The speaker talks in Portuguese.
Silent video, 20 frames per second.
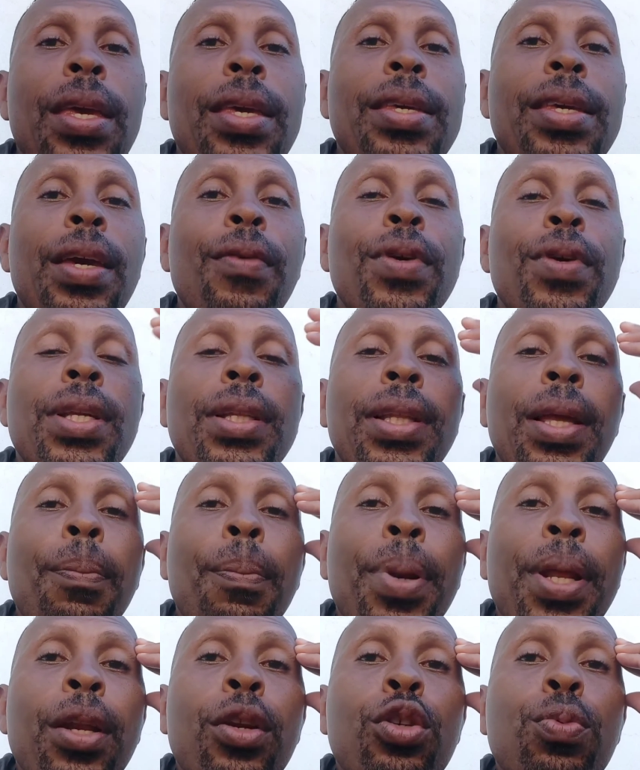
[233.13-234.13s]
E aí você tem
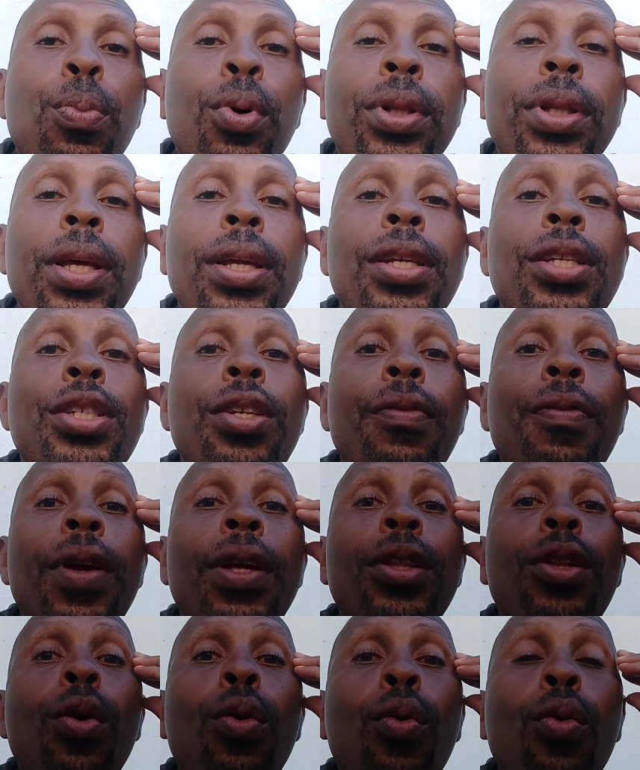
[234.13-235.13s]
plenos poderes de vender o